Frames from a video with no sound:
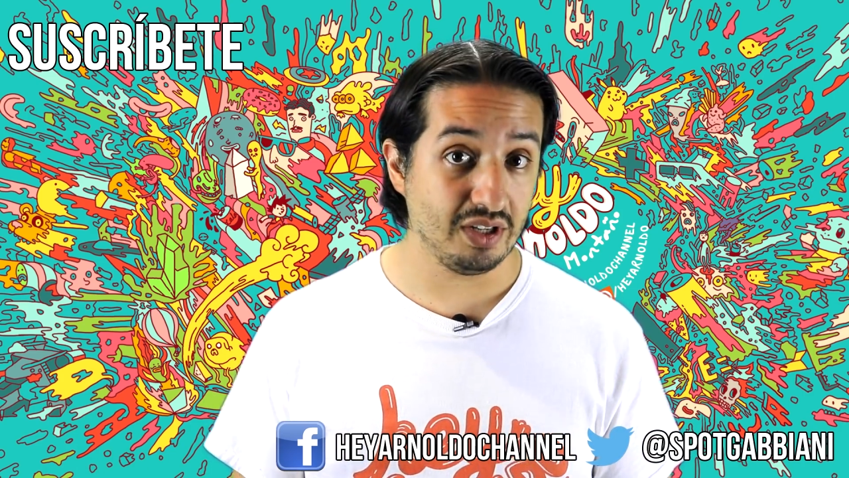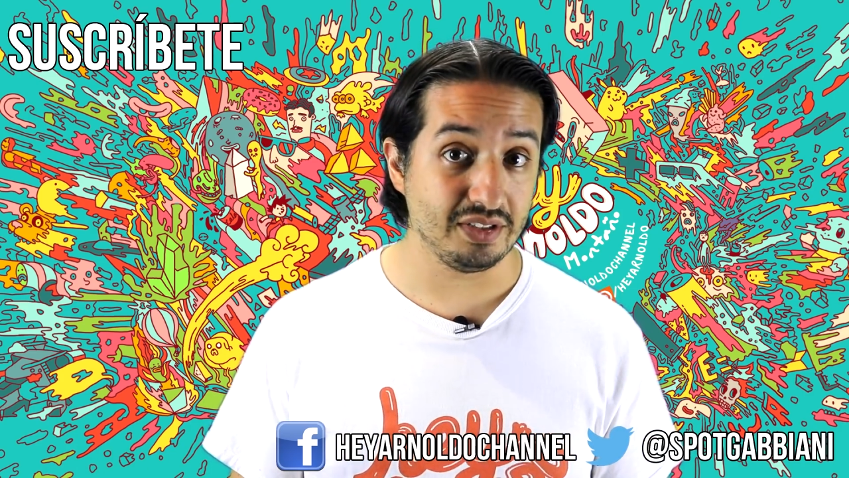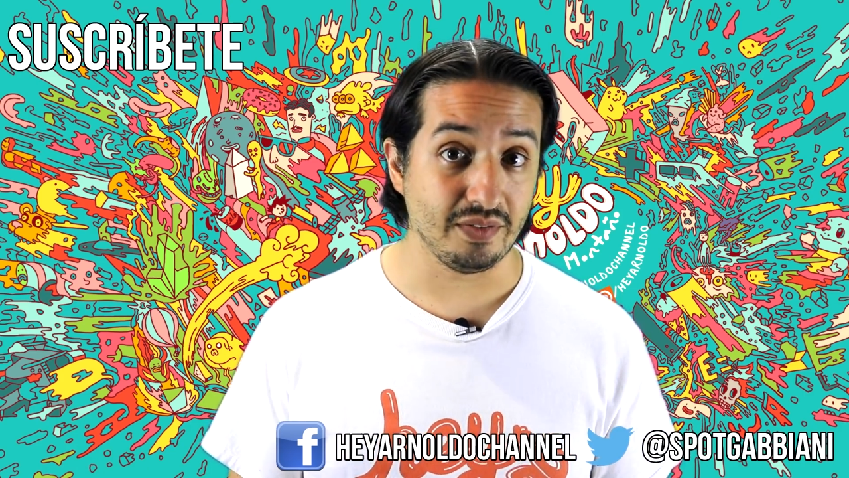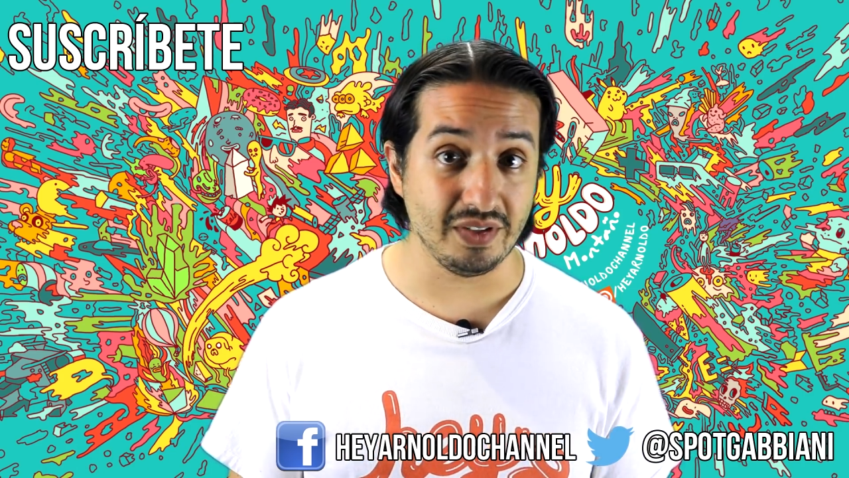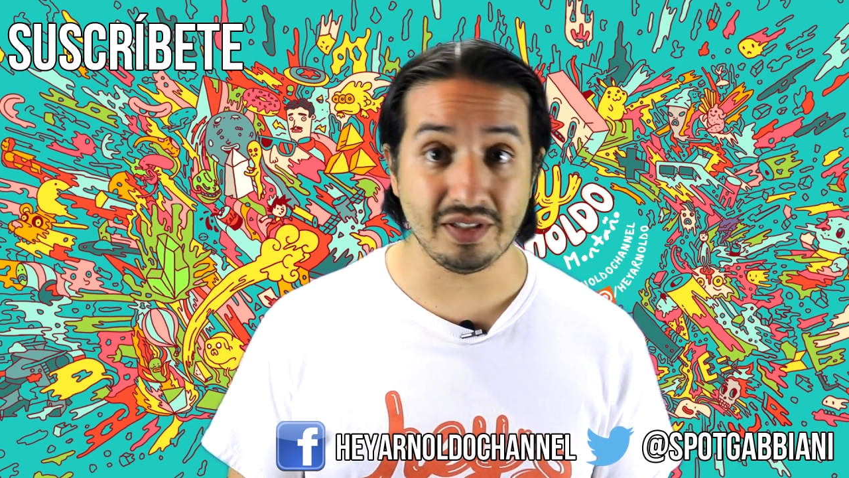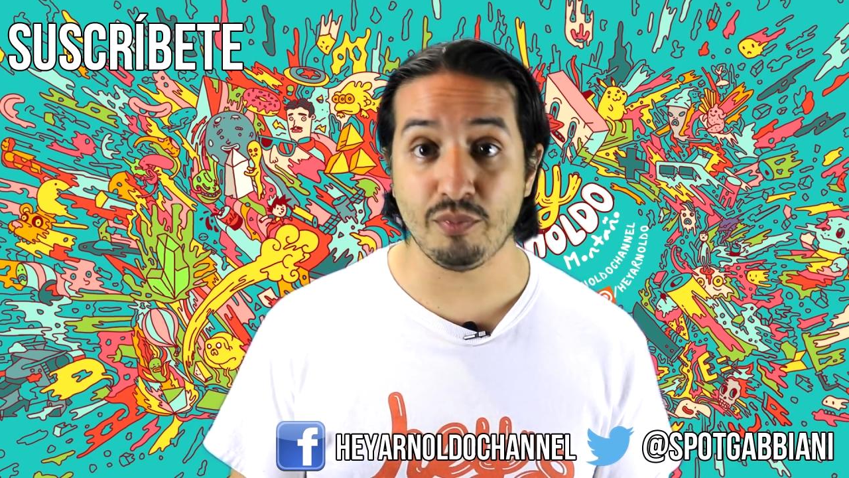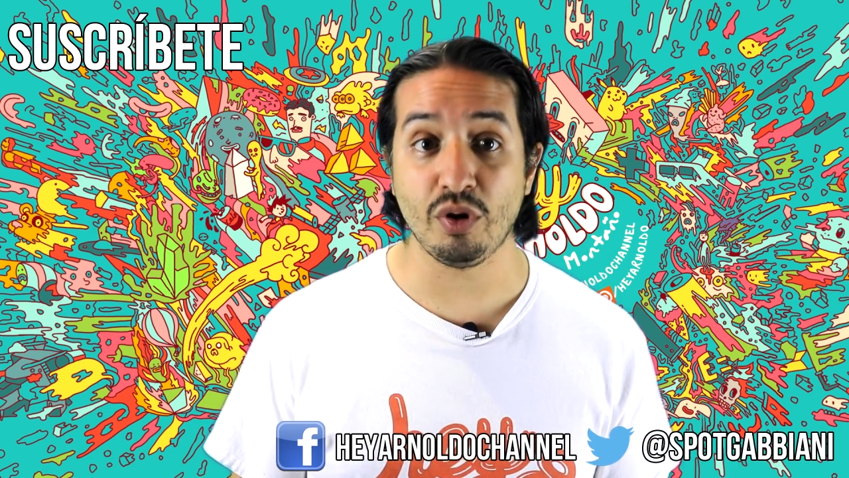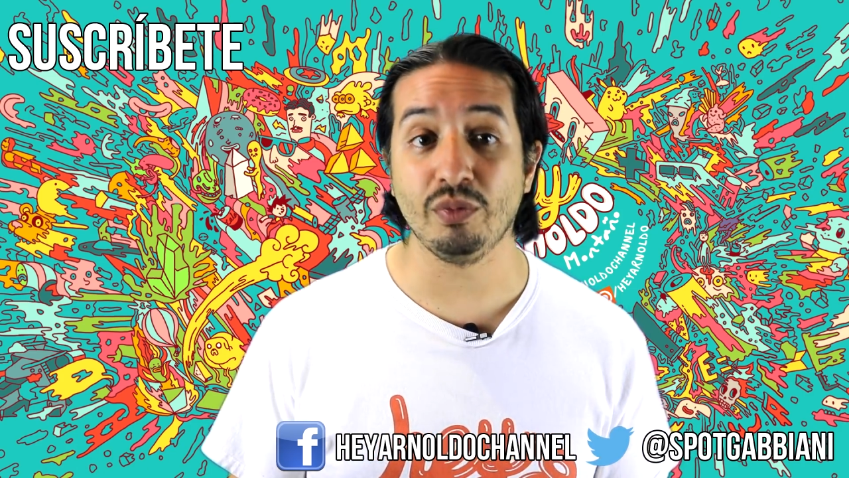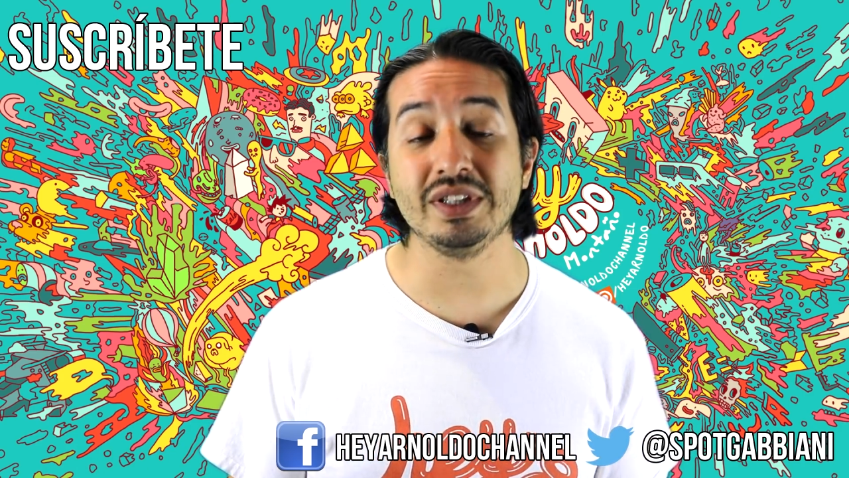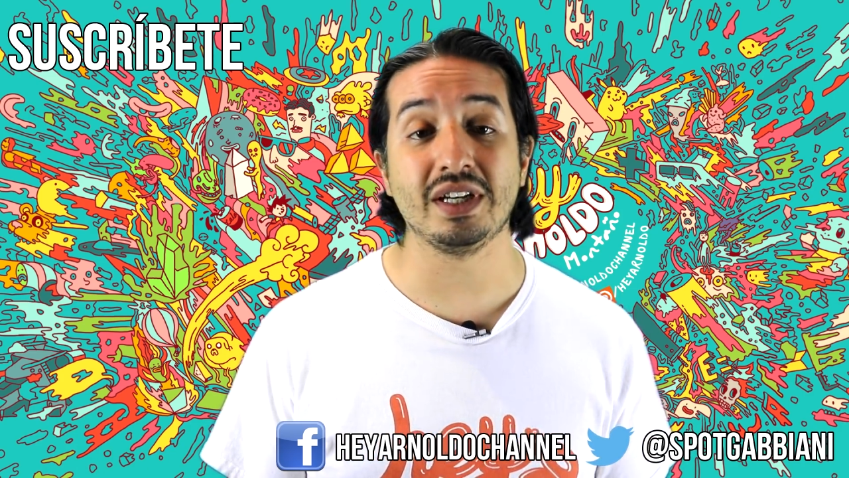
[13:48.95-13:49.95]
a una cerveza
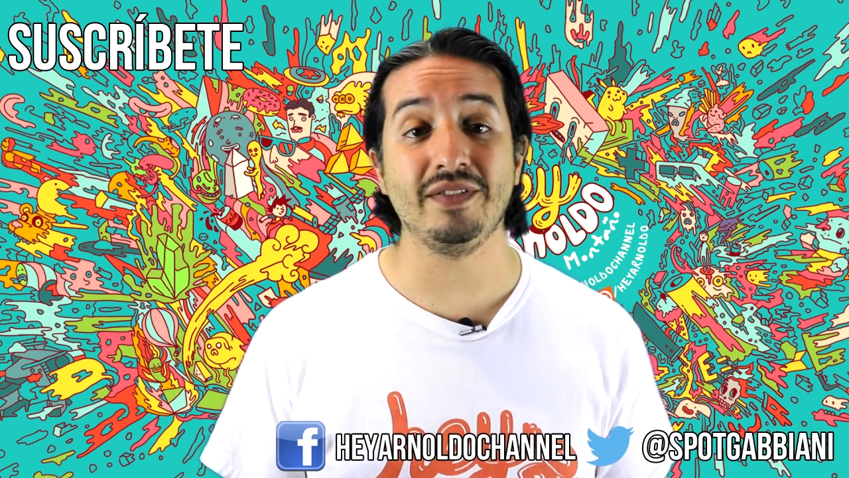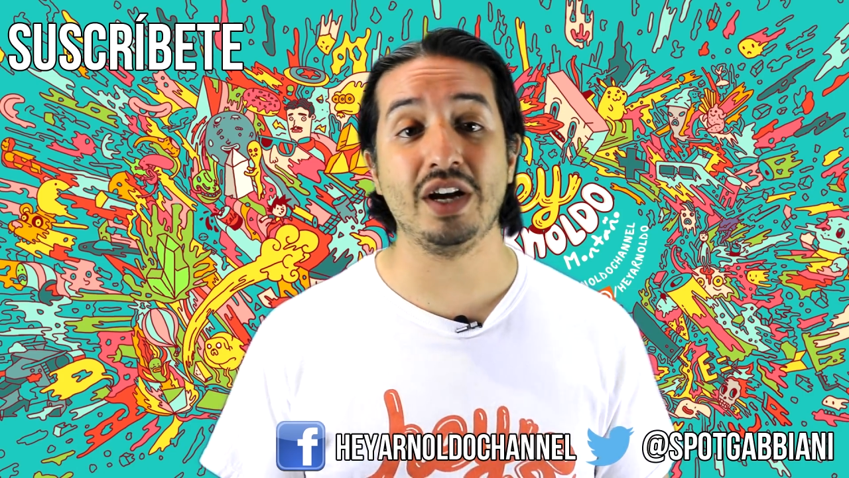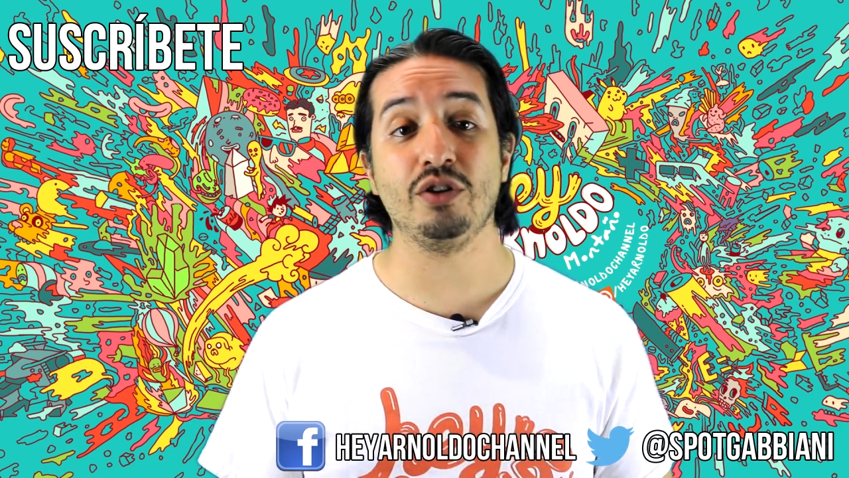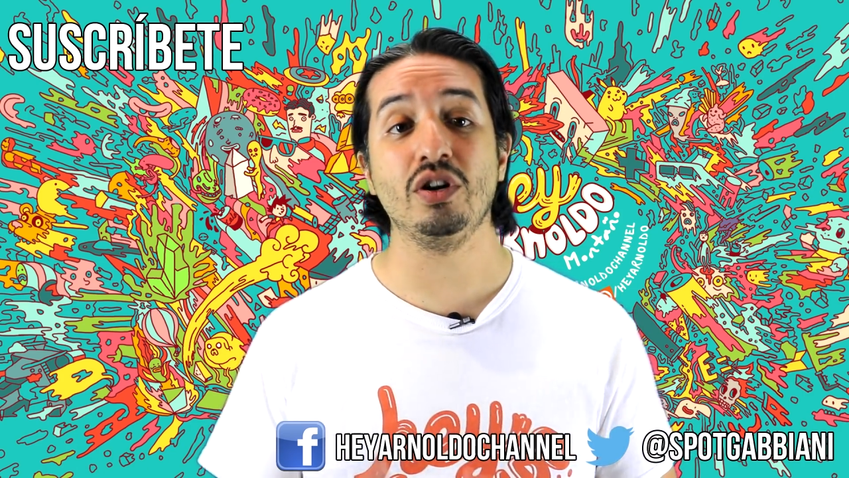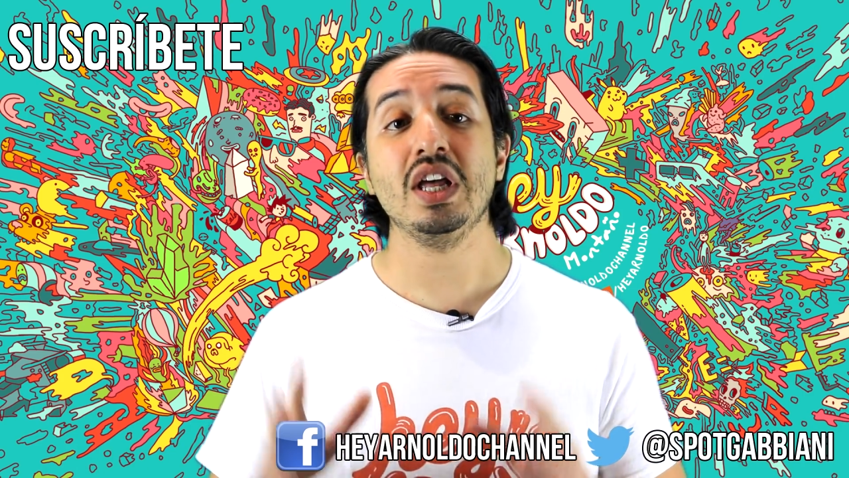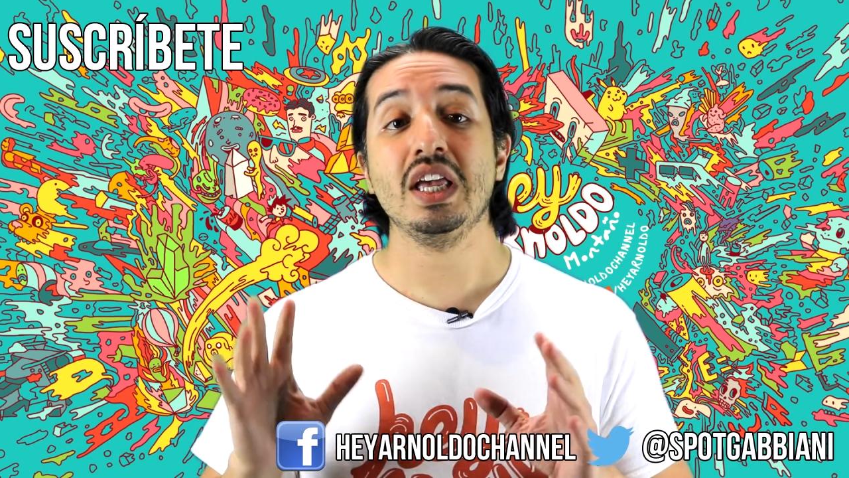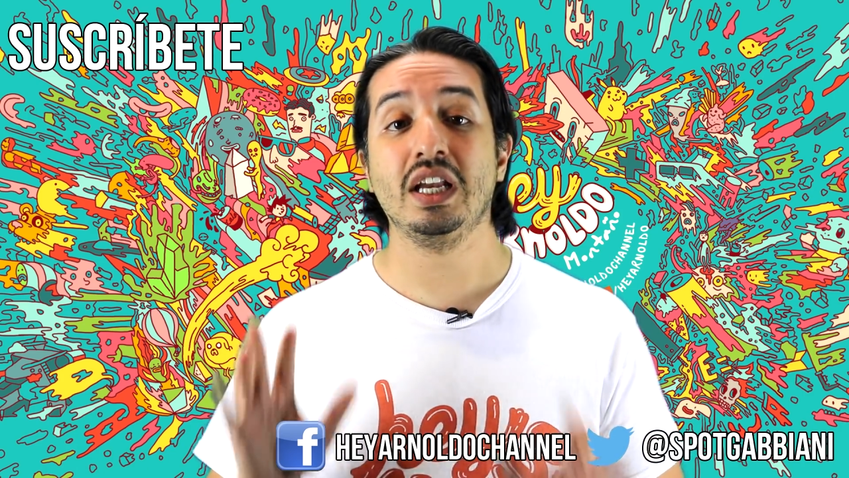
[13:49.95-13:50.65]
por el buen trabajo,